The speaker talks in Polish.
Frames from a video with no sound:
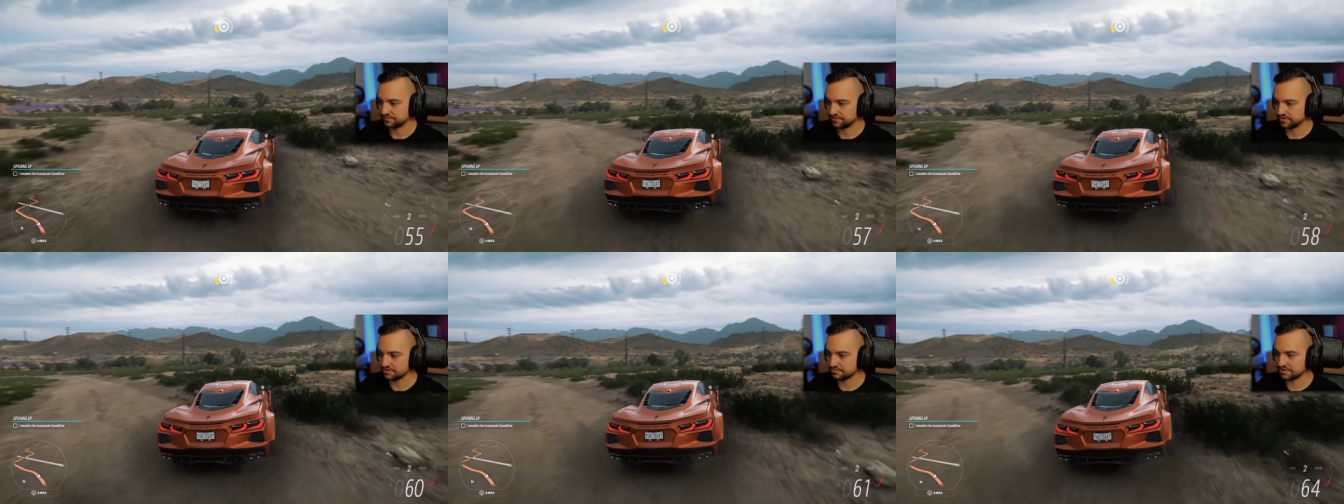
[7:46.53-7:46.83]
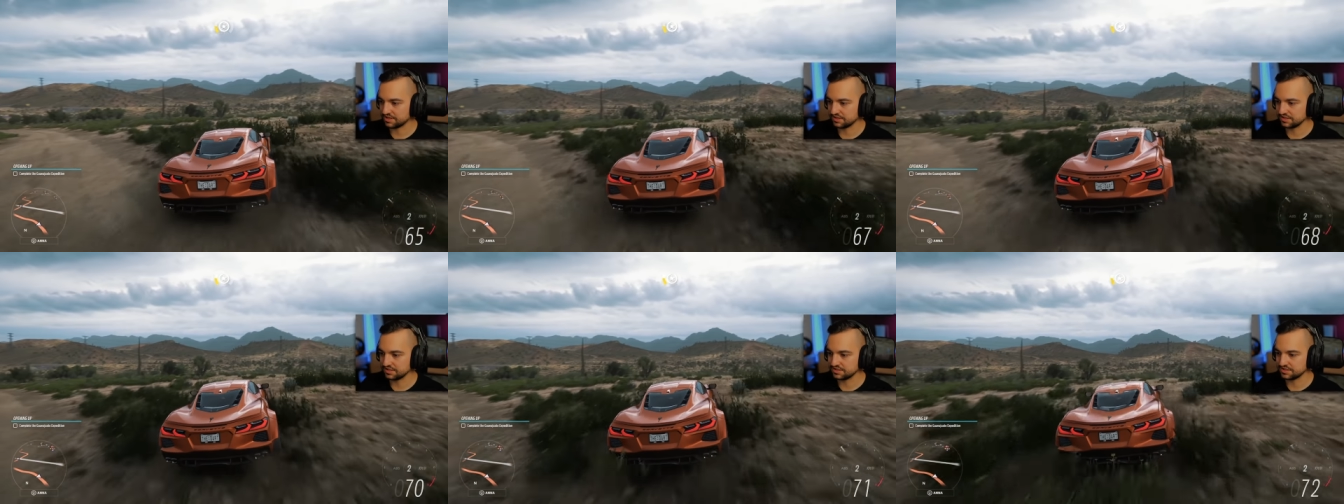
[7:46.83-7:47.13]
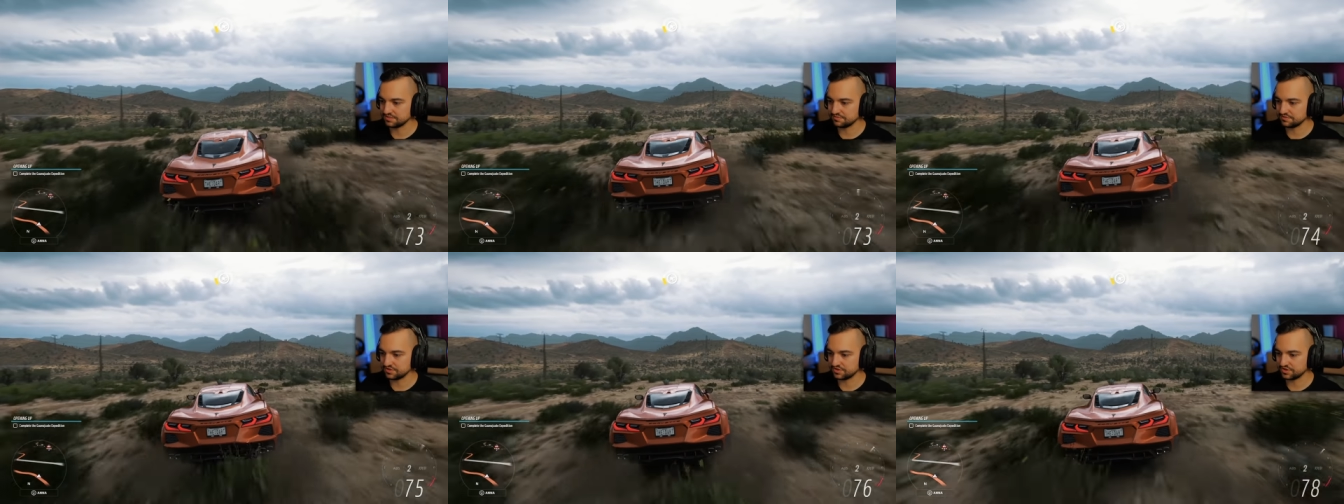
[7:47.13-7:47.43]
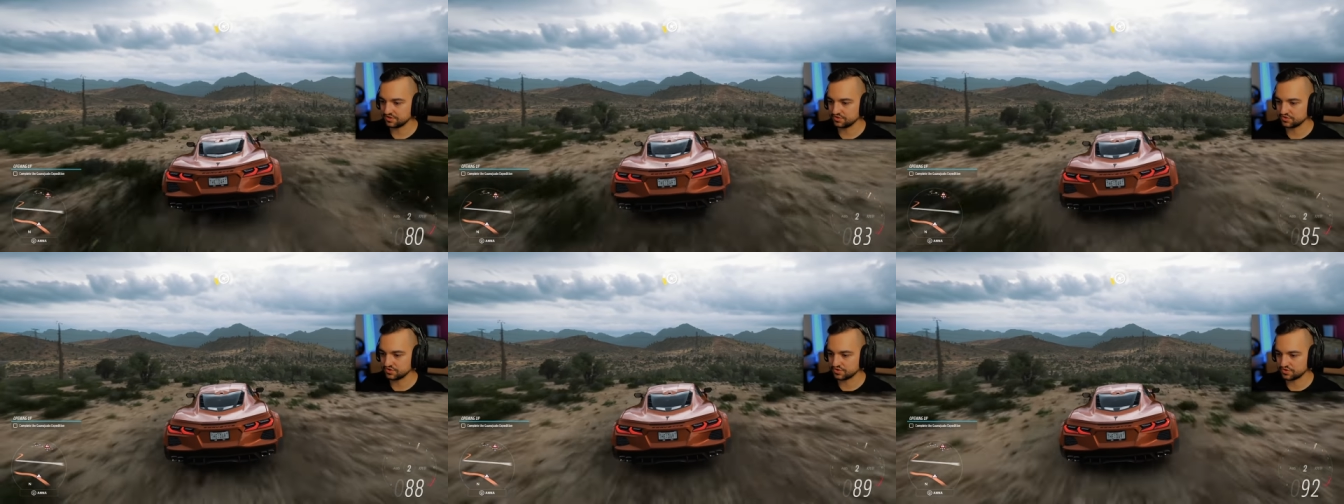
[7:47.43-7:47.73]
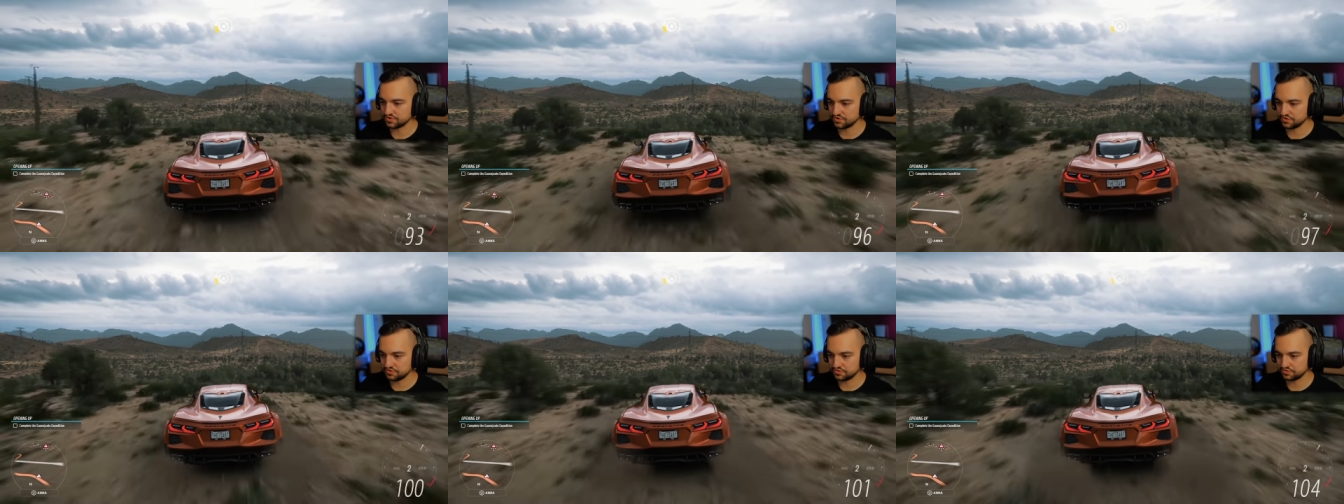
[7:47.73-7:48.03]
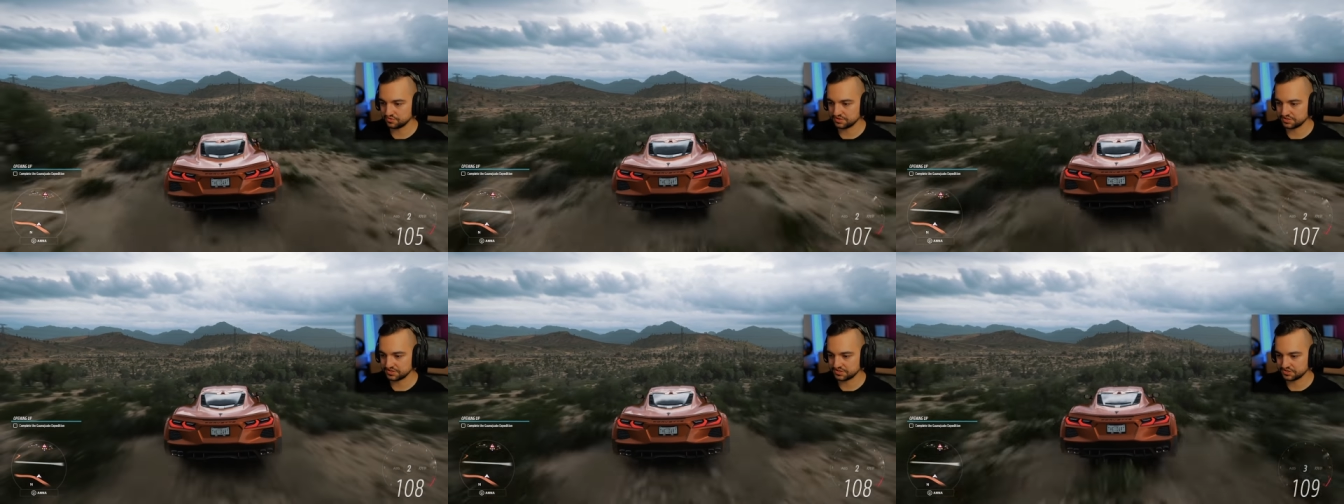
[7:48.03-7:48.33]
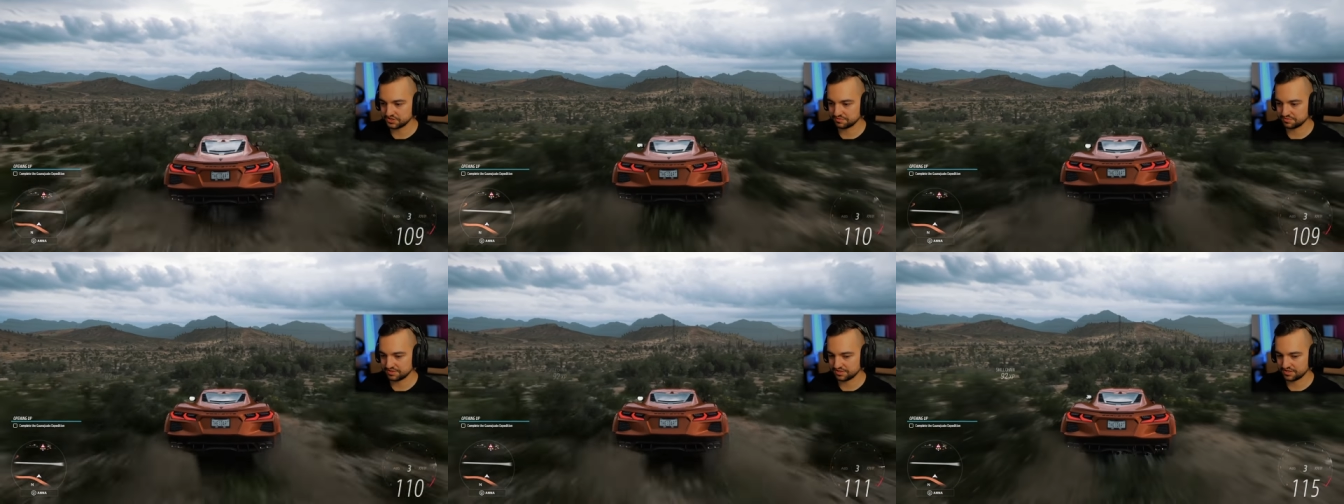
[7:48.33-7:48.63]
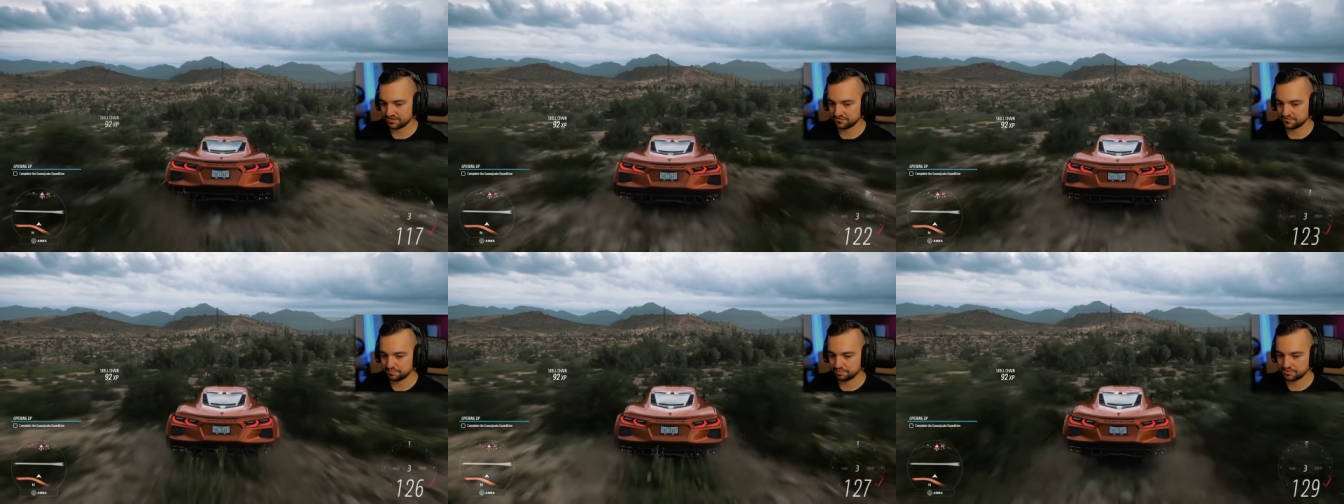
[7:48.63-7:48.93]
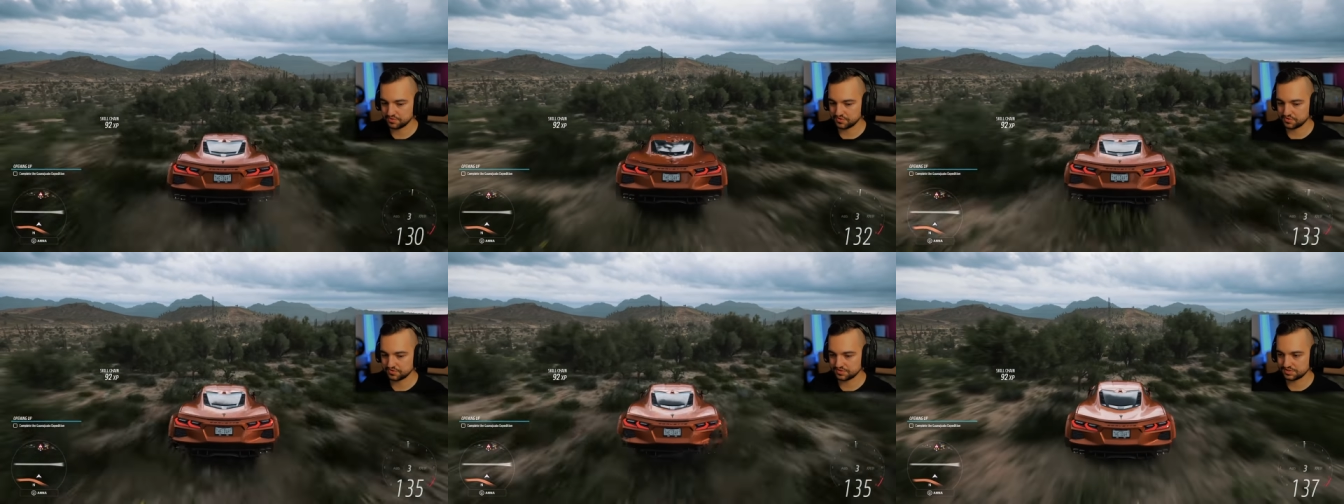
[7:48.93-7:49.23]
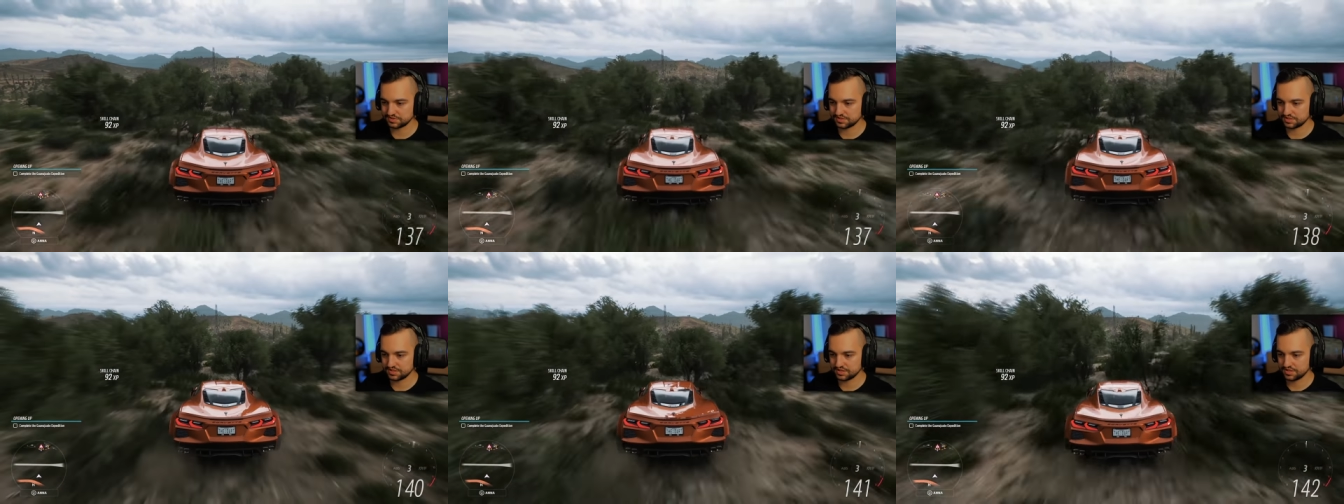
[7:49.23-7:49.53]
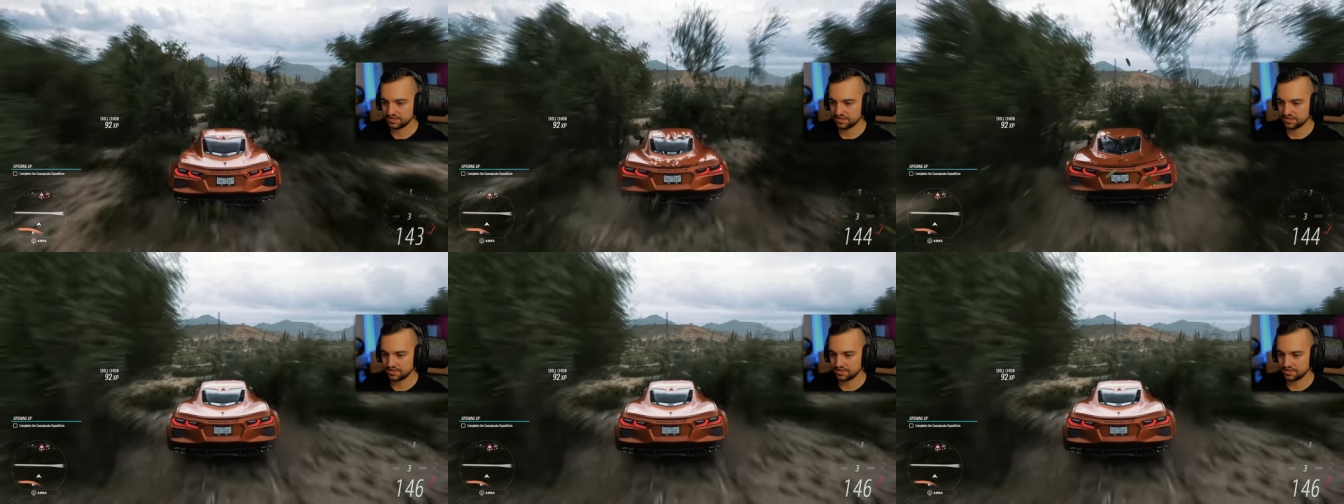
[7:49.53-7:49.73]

Dobra, jedziemy do tego skoku, tutaj trzeba na wprost